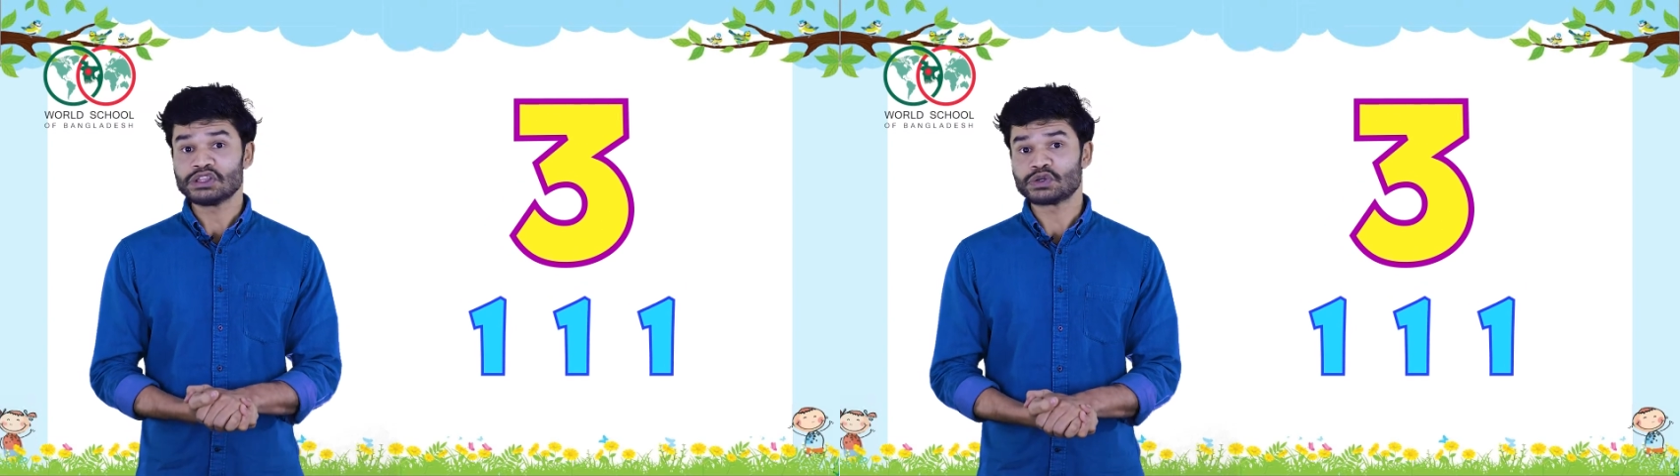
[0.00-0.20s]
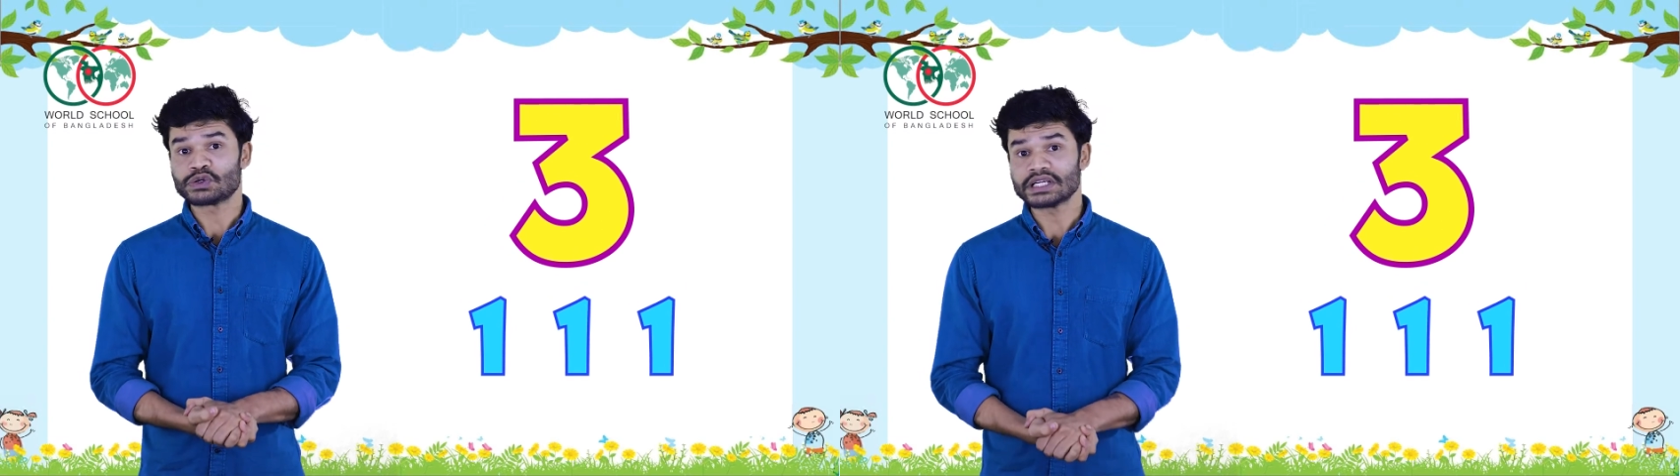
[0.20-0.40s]

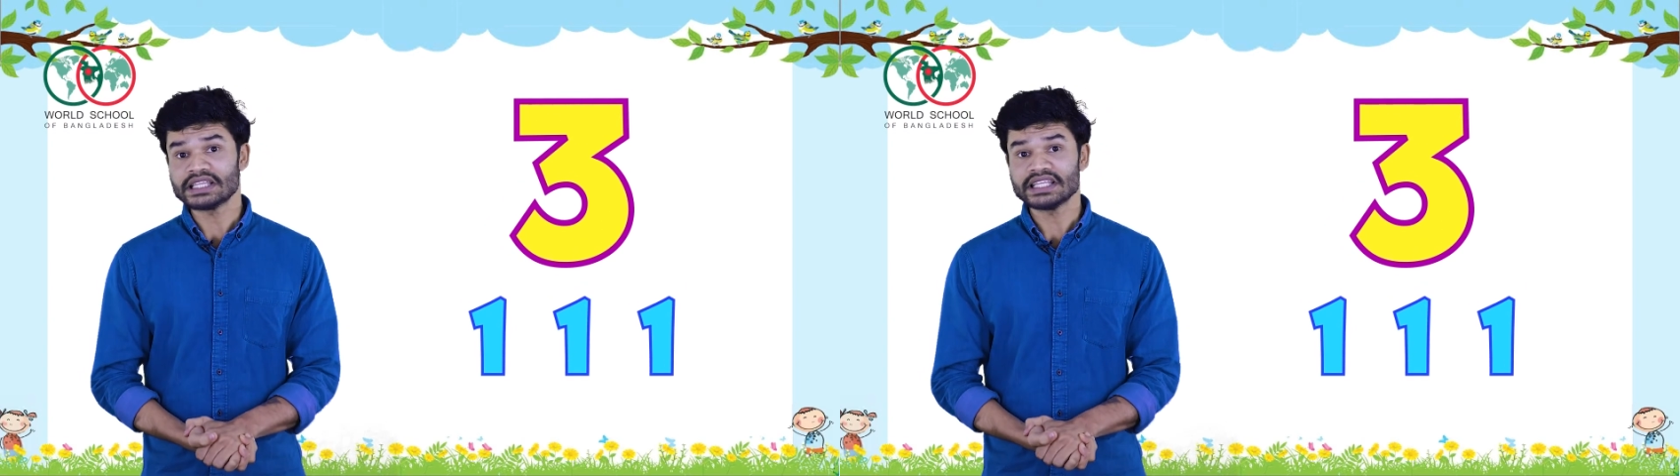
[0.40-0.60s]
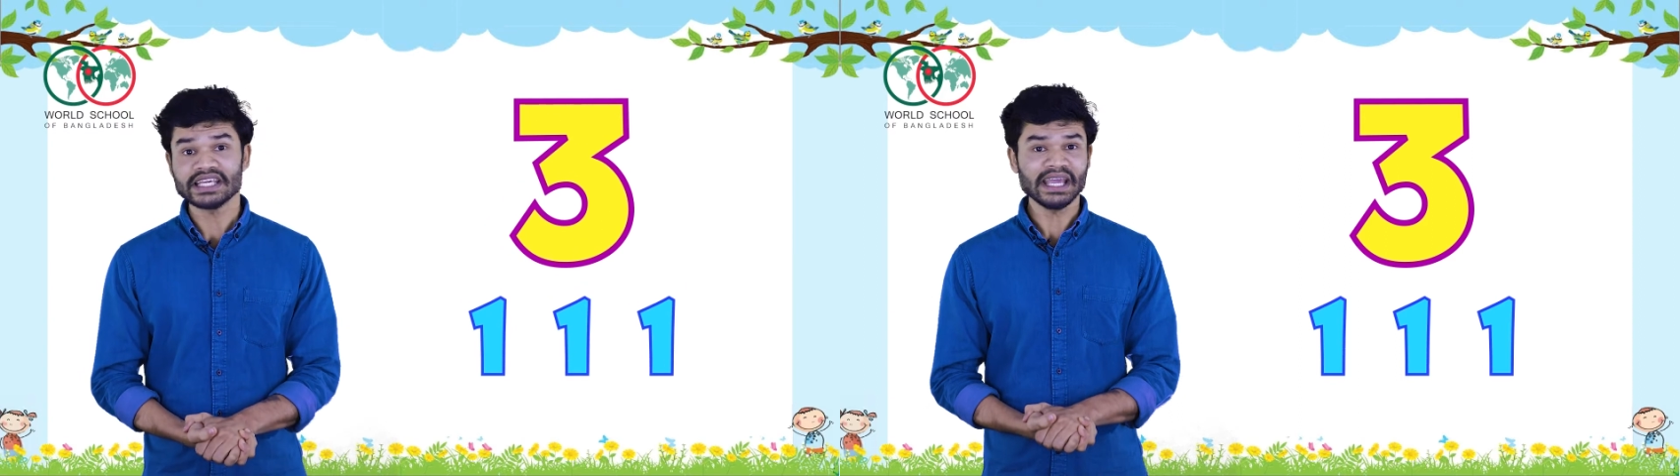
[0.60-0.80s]
থ্রি
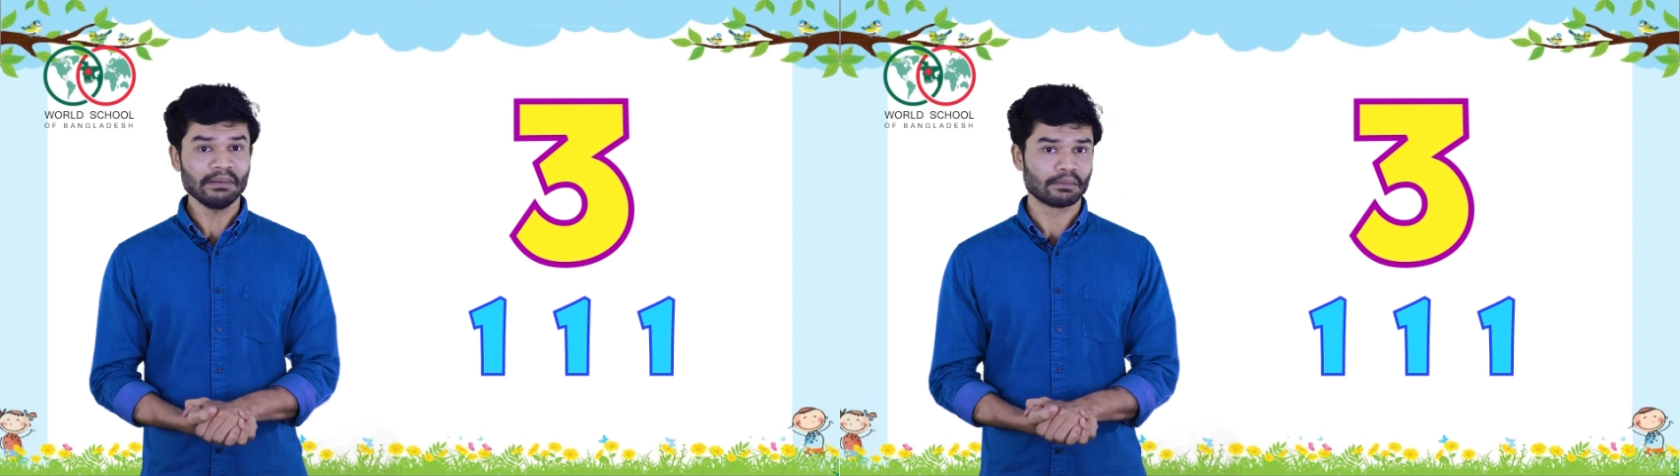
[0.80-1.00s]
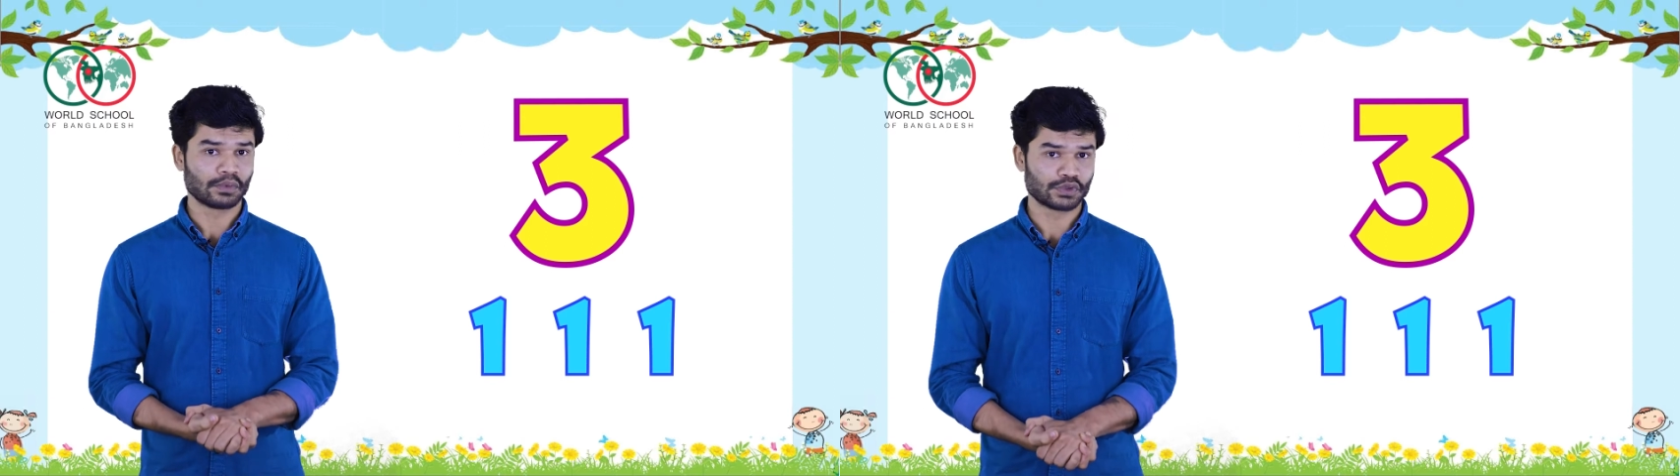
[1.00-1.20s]
দিয়ে
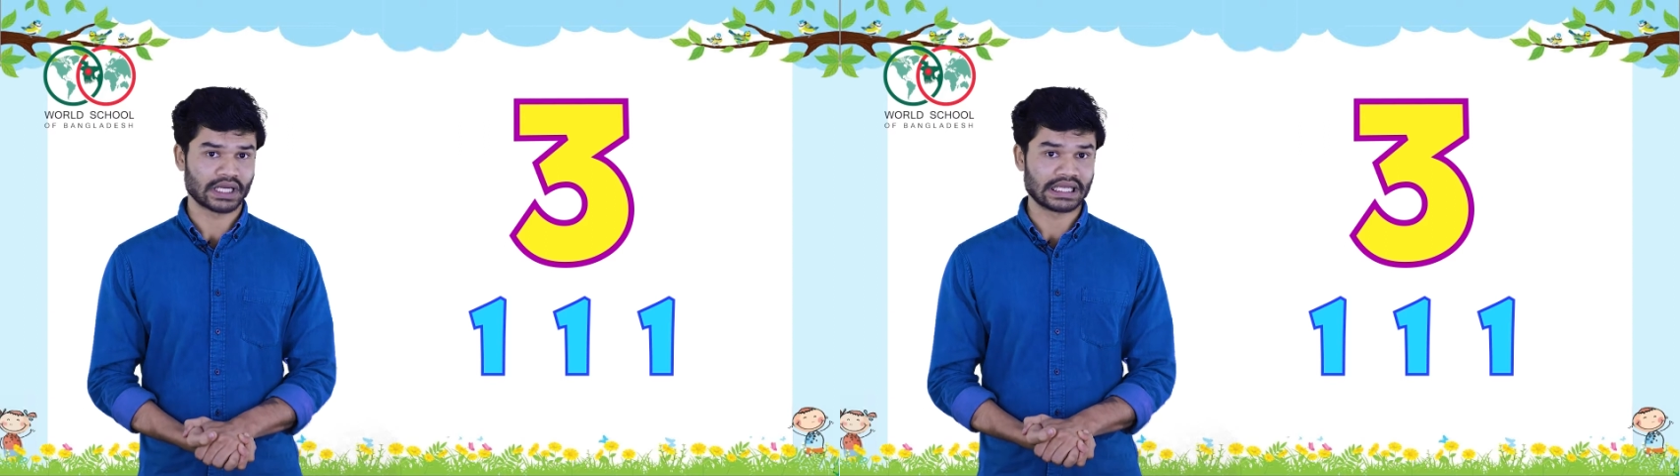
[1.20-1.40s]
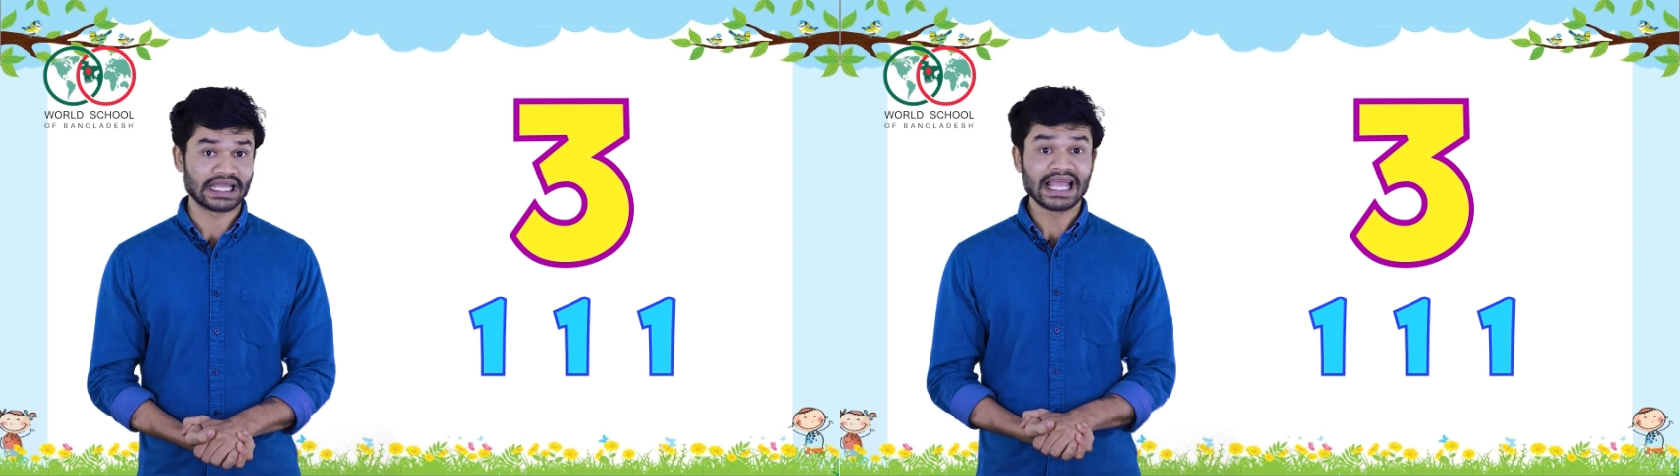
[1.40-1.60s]

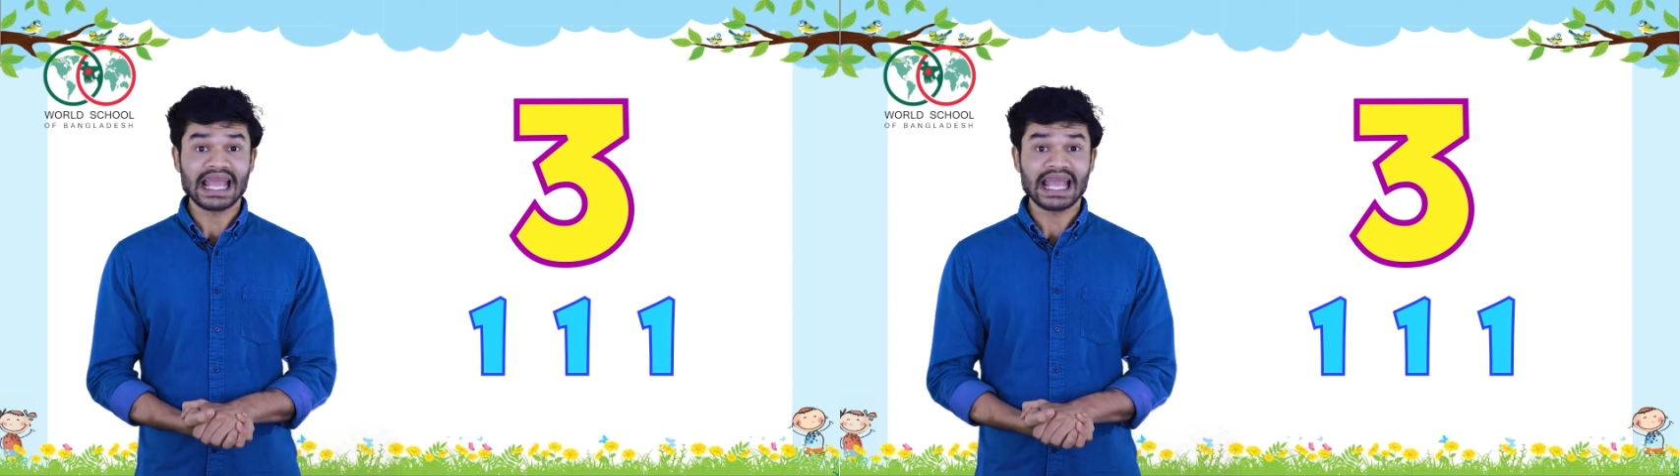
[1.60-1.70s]
বোঝাই